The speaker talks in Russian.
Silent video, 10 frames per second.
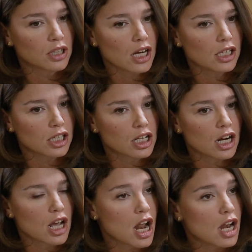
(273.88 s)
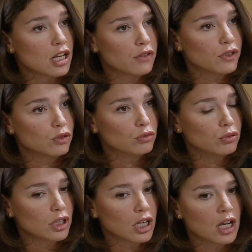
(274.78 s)
Сталин это реальная
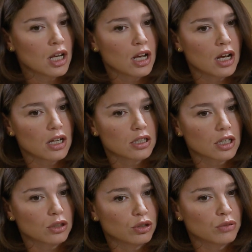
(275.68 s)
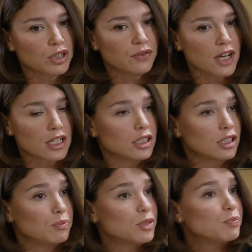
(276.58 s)
фигура, с которым
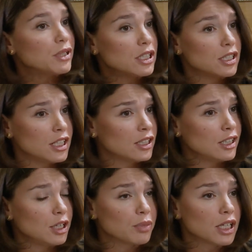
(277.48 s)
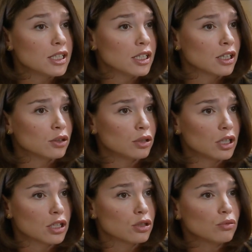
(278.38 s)
связаны беспрецедентные репрессии, которые
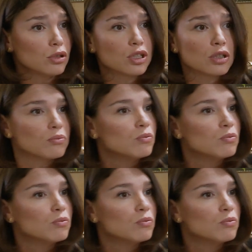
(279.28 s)
коснулись